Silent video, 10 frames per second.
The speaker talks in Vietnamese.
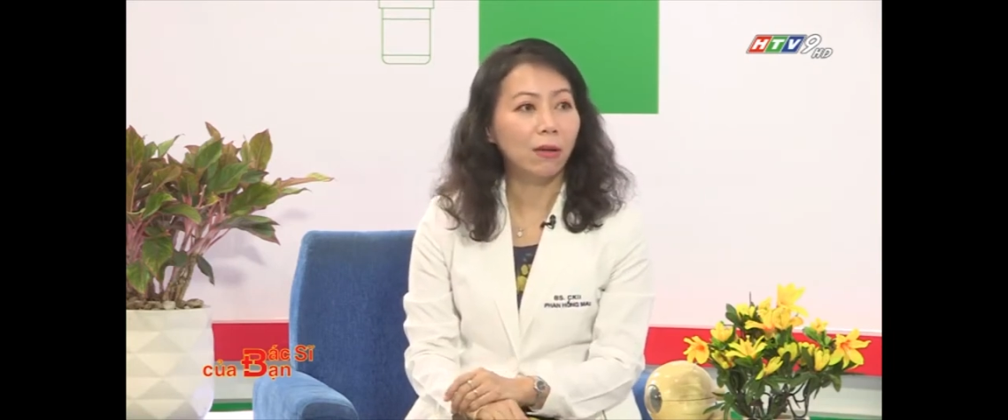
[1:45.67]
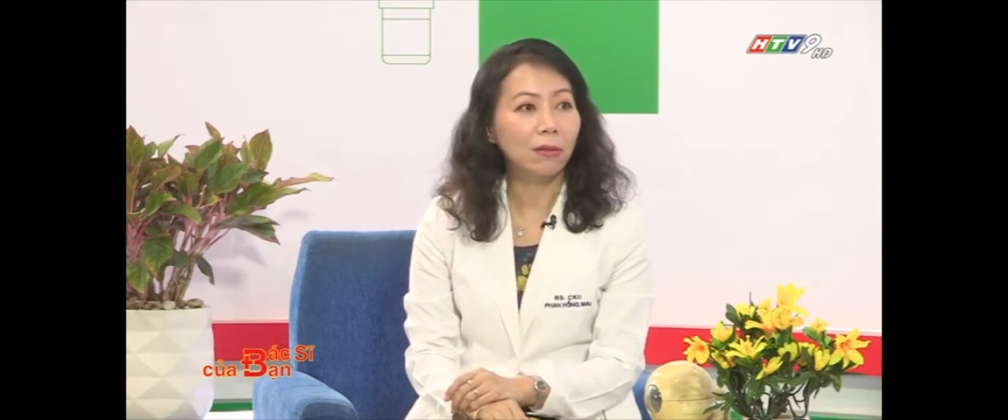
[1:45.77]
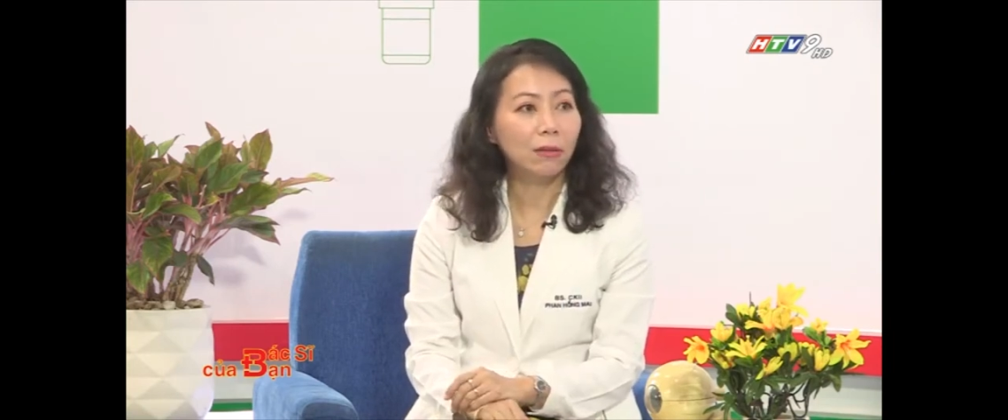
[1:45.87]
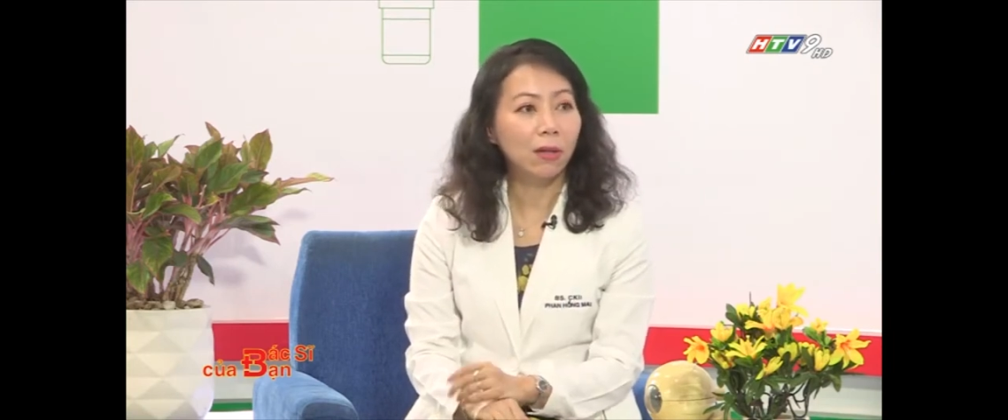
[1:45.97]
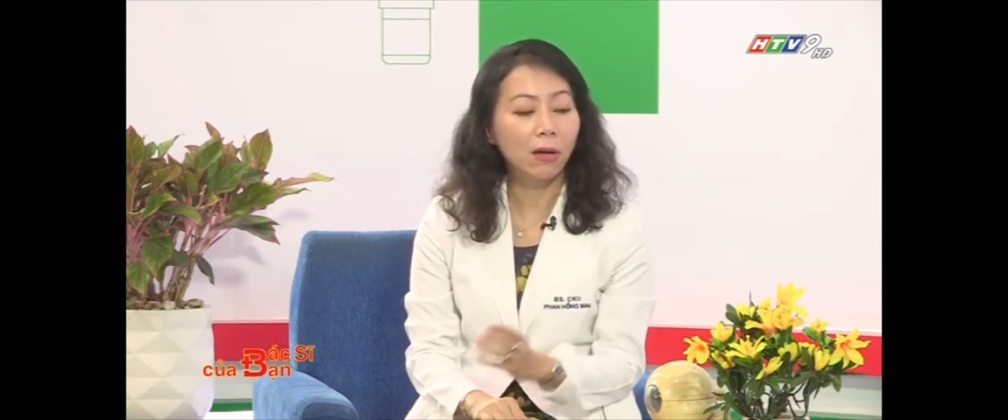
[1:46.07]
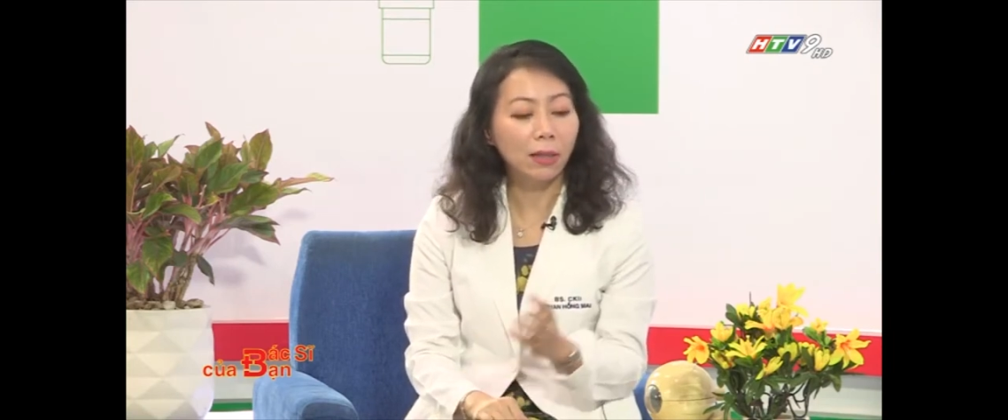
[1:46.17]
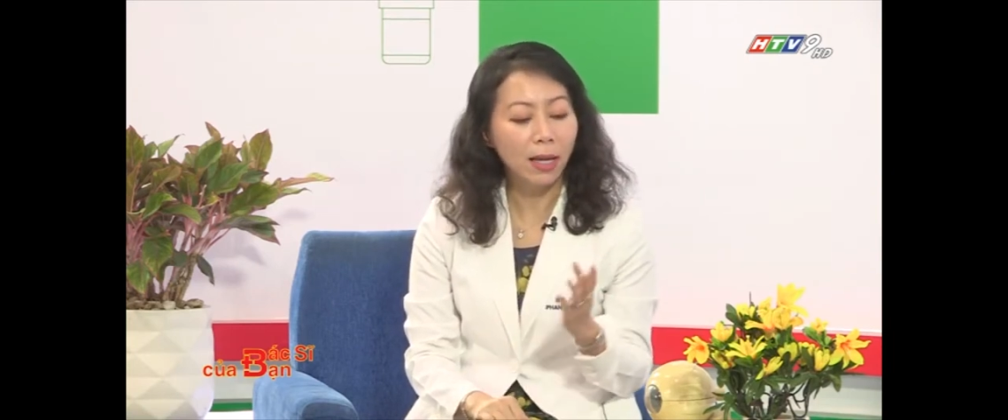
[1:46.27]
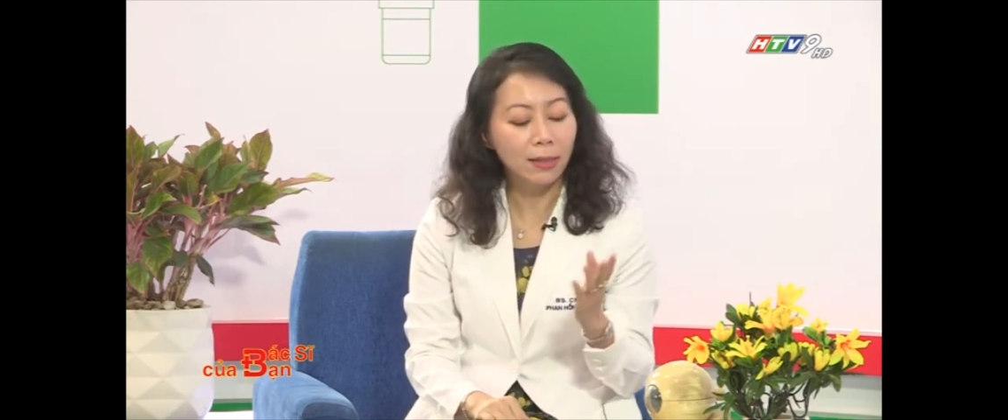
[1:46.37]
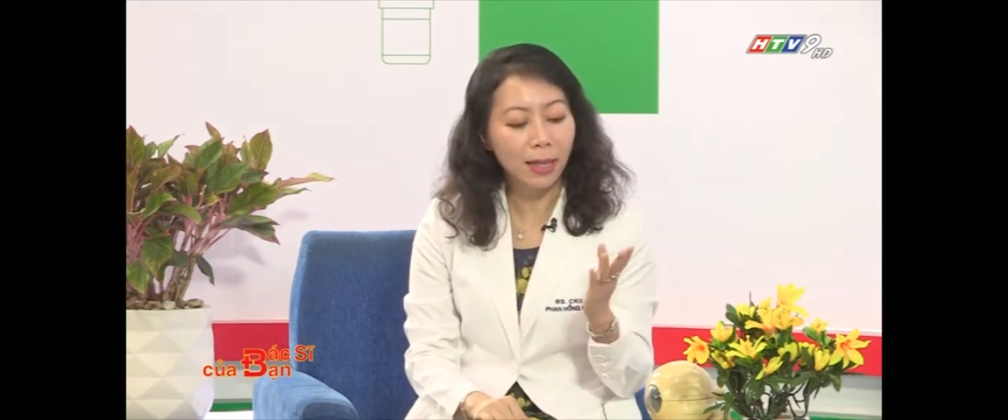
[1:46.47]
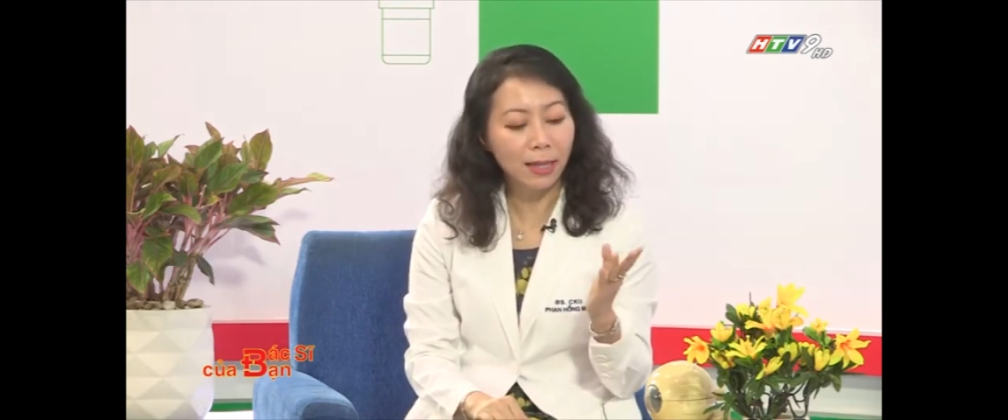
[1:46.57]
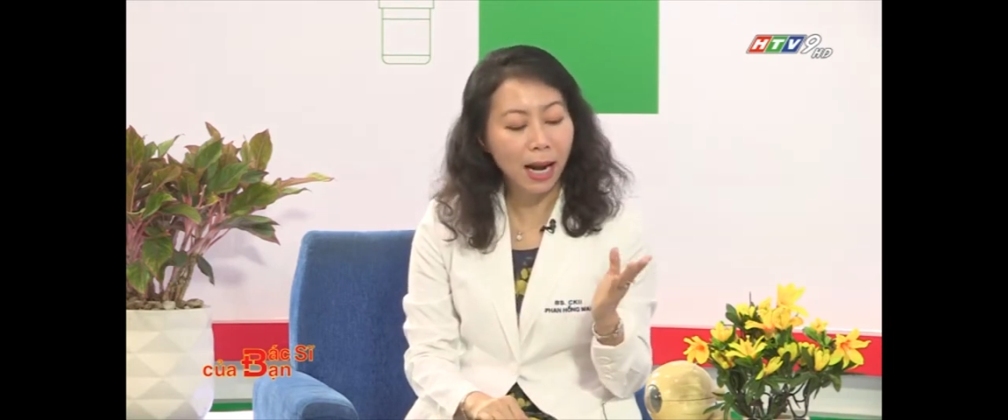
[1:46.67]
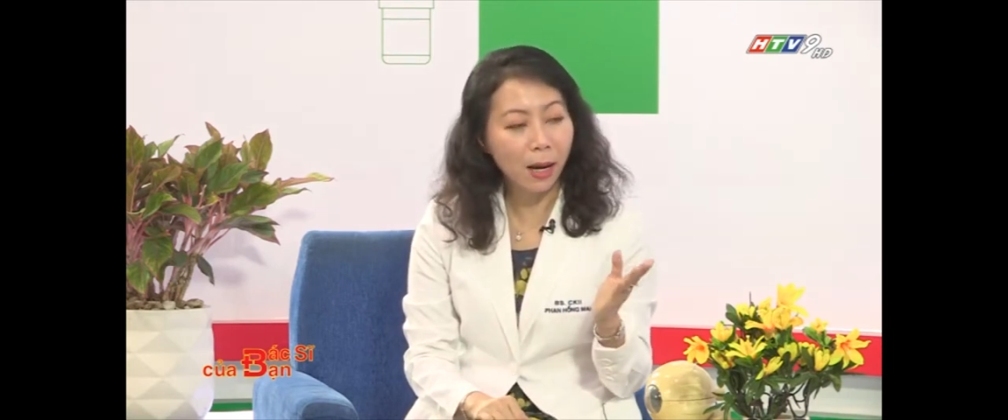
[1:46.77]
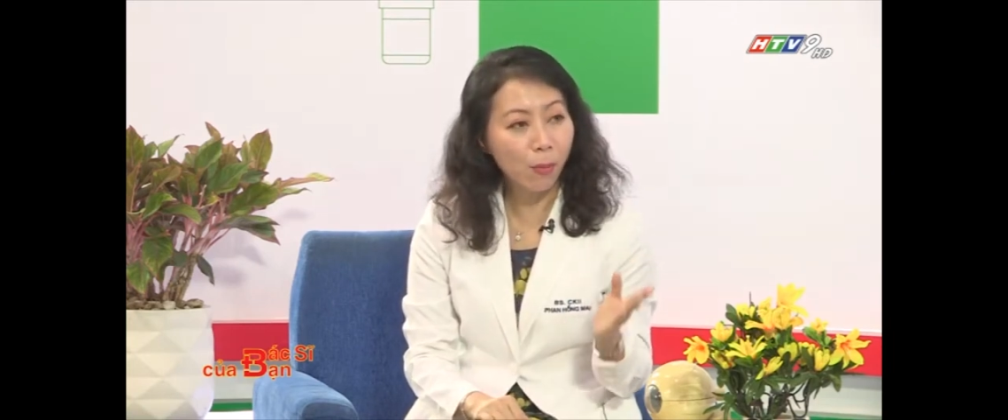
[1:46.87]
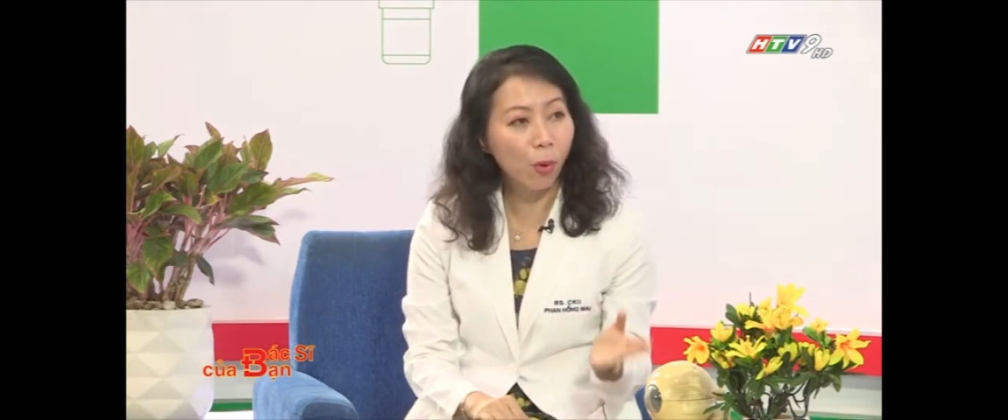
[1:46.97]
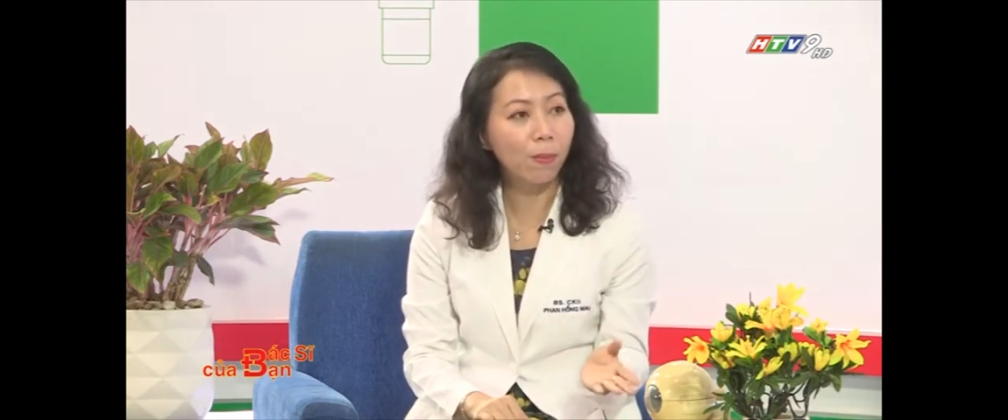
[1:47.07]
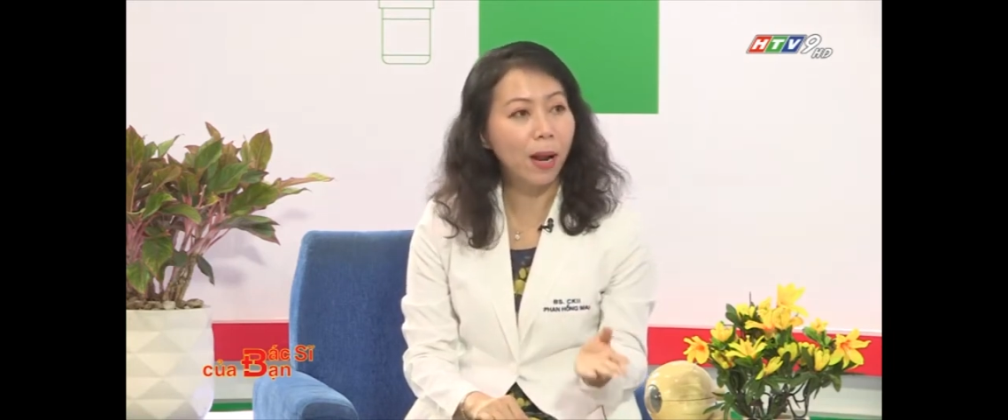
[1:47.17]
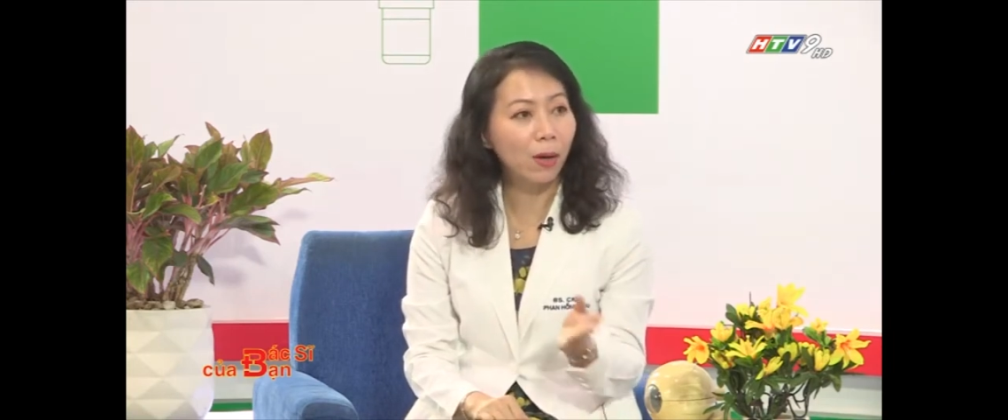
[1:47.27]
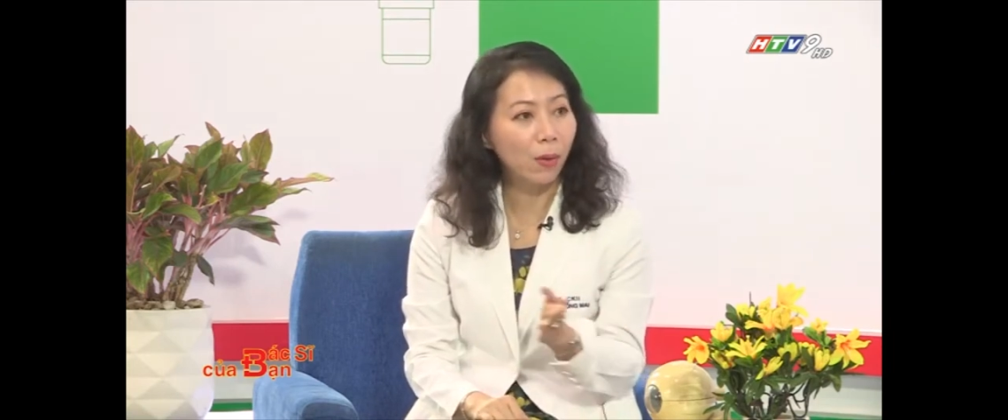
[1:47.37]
có nó có thể xảy ra ở một mắt